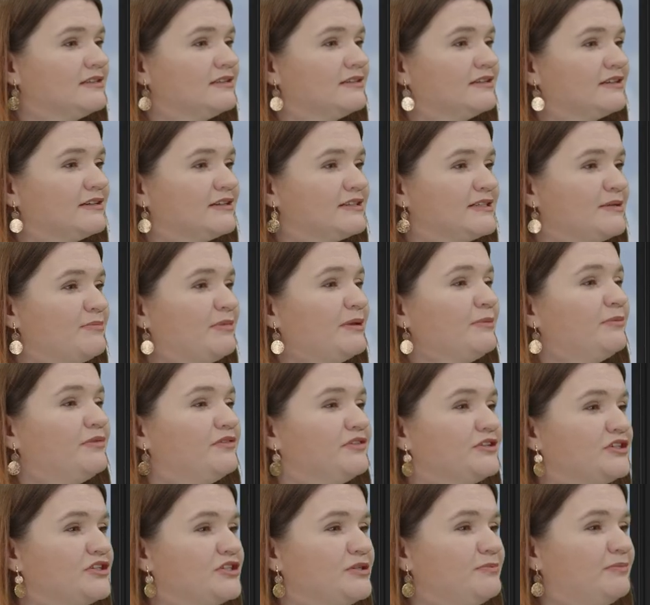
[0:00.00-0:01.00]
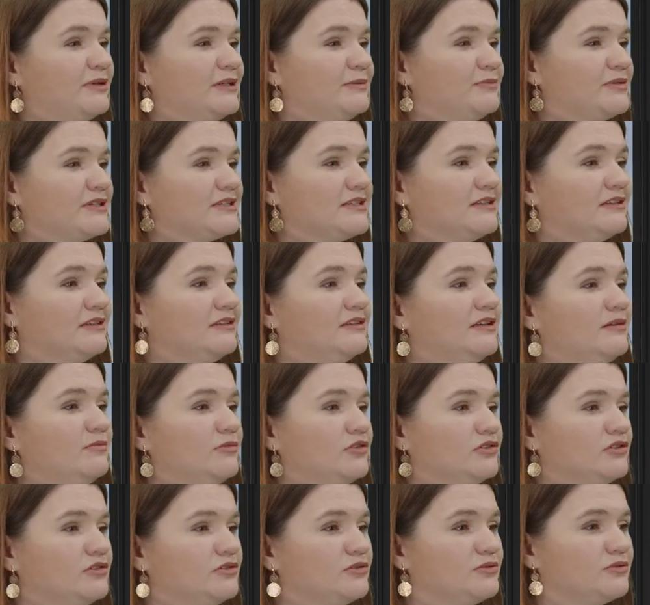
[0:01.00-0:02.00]
e, chce pan powiedzieć, że pan prezydent
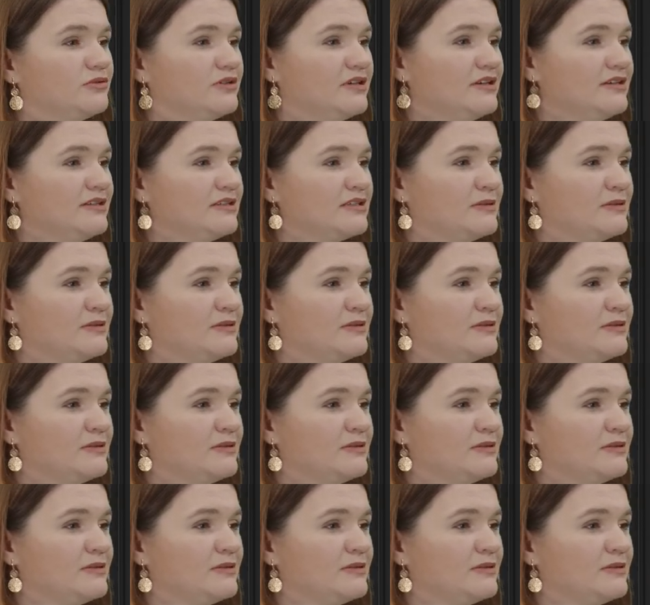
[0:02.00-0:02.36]
demonizuje demonizuje